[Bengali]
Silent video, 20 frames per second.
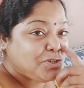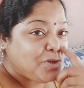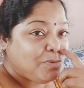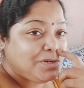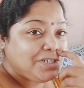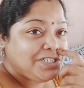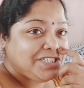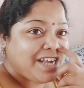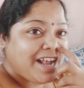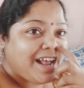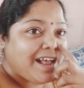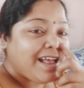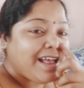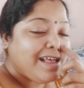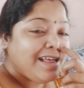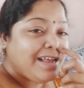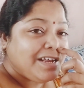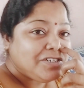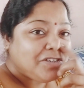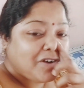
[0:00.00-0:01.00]
সমস্যা
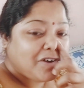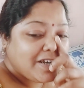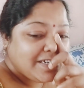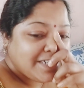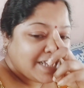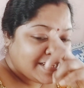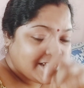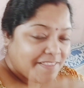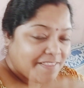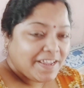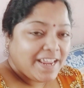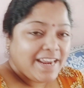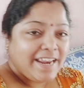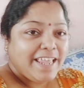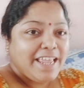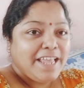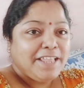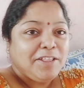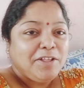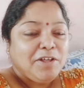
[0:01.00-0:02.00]
সকাল সাতটা থেকে
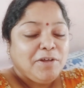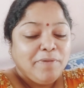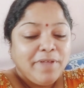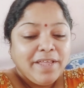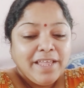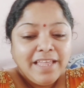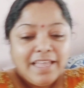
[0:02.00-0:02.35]
নিয়ে যেতে হবে